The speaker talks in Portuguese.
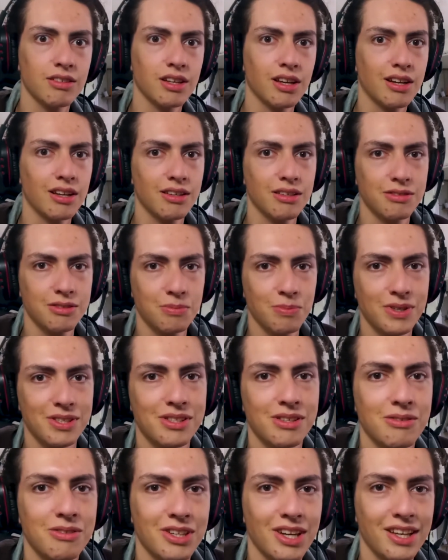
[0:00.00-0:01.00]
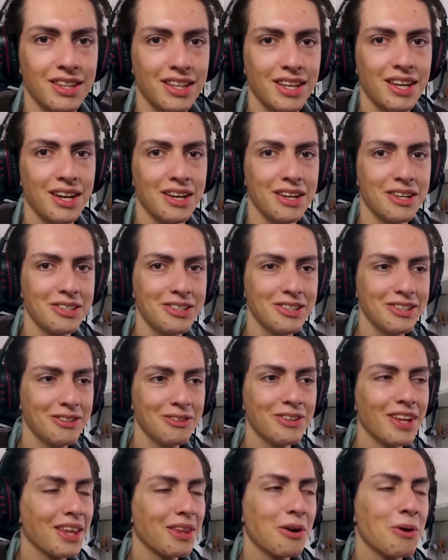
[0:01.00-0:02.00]
O cara ali se passando de cadeirante e
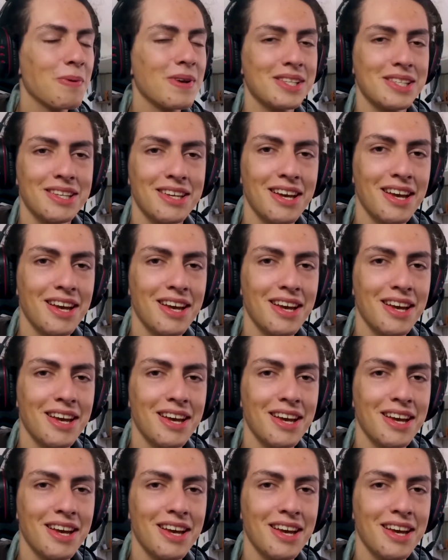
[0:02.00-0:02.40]
do nada começa